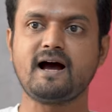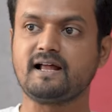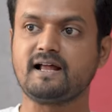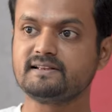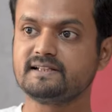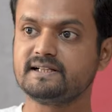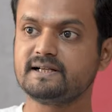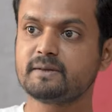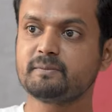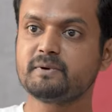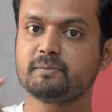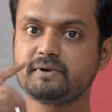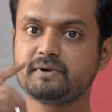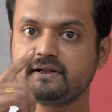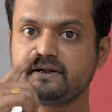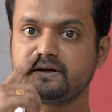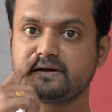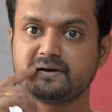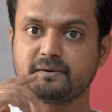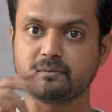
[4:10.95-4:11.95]
அந்த இடம்
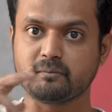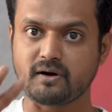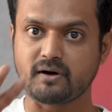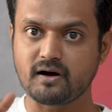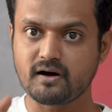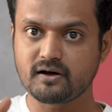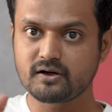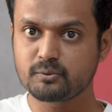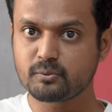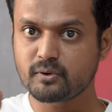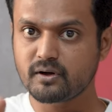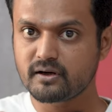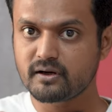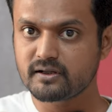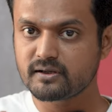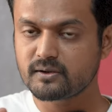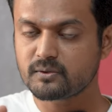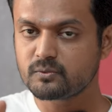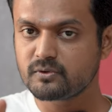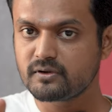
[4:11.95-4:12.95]
எப்படி இருக்குது
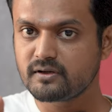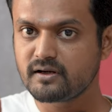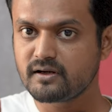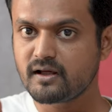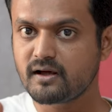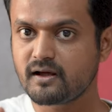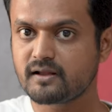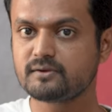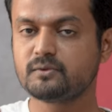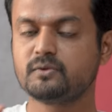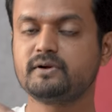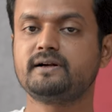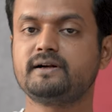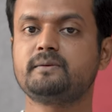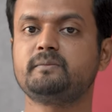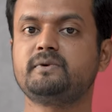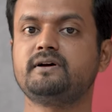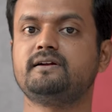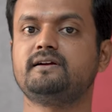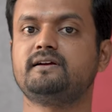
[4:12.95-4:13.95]
மாறுபாடுக்குள்ளாத ஒரு
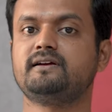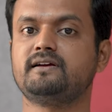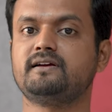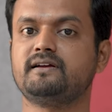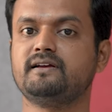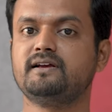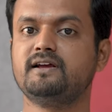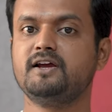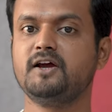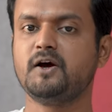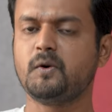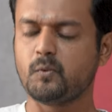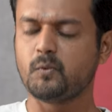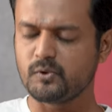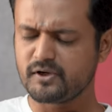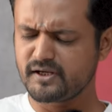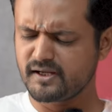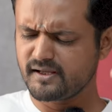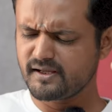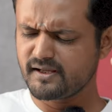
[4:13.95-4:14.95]
இடமா இருக்குது
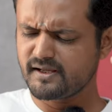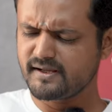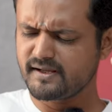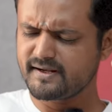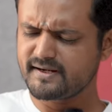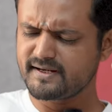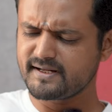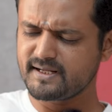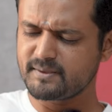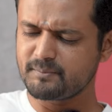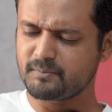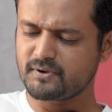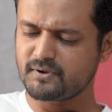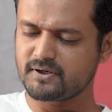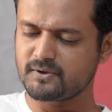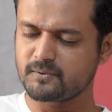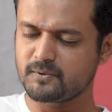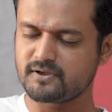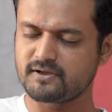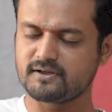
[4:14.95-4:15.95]
ஒரே
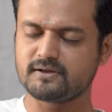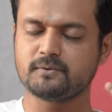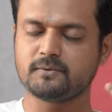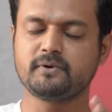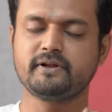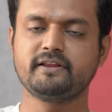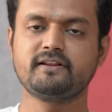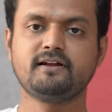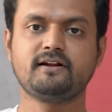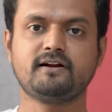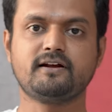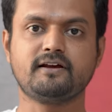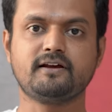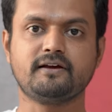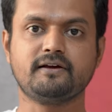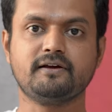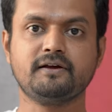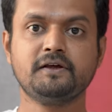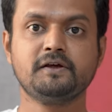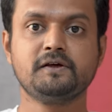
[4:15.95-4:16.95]
நிலைப்பாடோடு இருக்கக்கூடியதாக
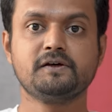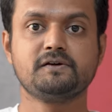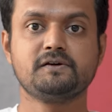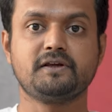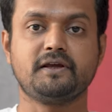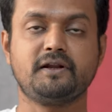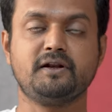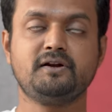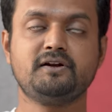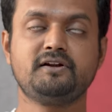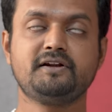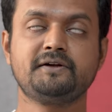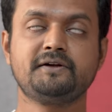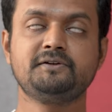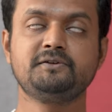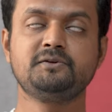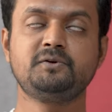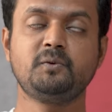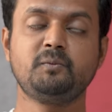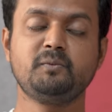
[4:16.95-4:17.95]
இருக்குது
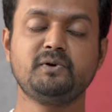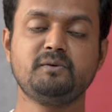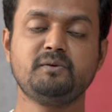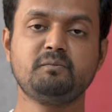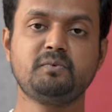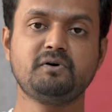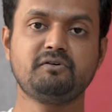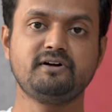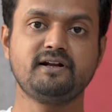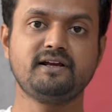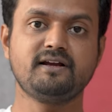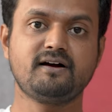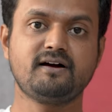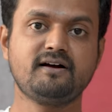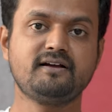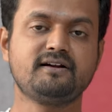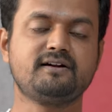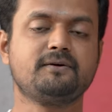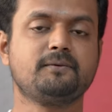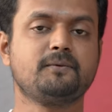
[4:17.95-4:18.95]
என்றென்றும் இன்ப
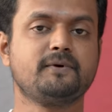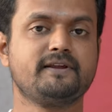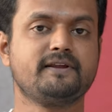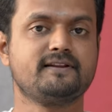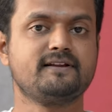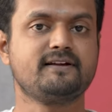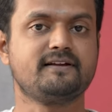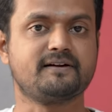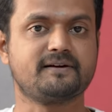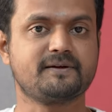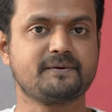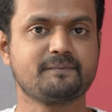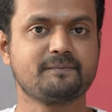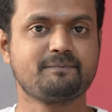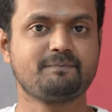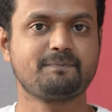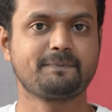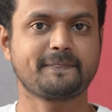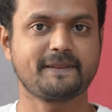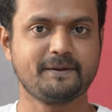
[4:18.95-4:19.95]
வழியாக இருக்கக்கூடியதாக இருக்குது
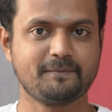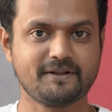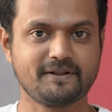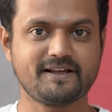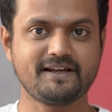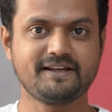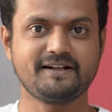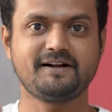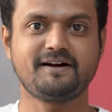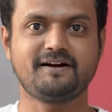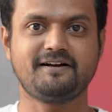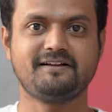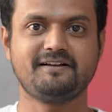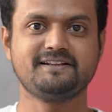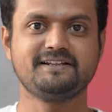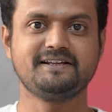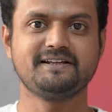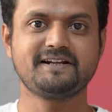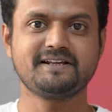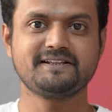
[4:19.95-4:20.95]
இப்படி தான் இருக்கான்
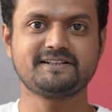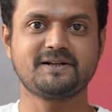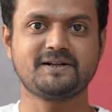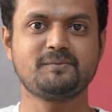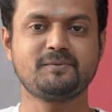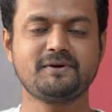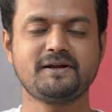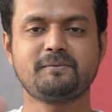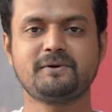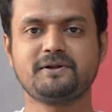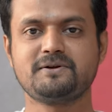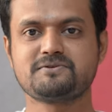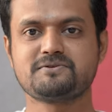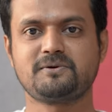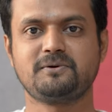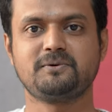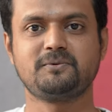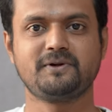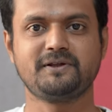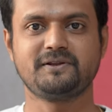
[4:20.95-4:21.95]
அந்த இறை தன்மை அப்படின்னு
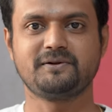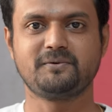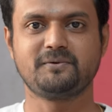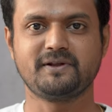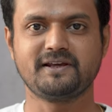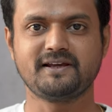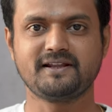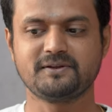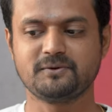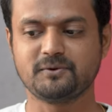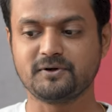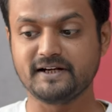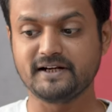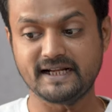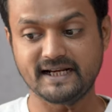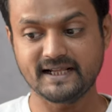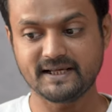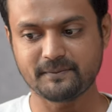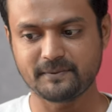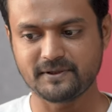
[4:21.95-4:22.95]
சொல்லக்கூடியதனுடைய அந்த ஒரு
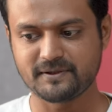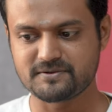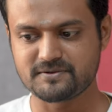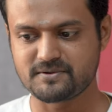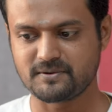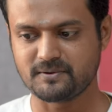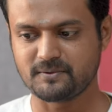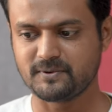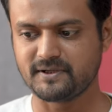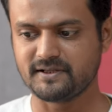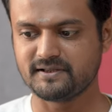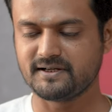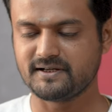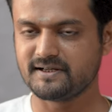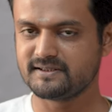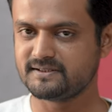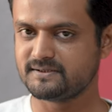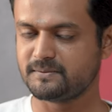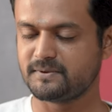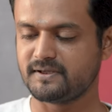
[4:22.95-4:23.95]
நிலை அப்படின்னு சொல்லக்கூடியது
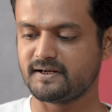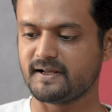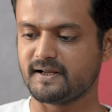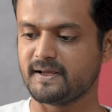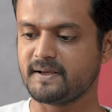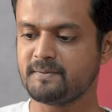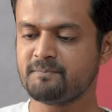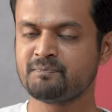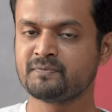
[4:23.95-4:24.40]
அடுத்தது பாருங்க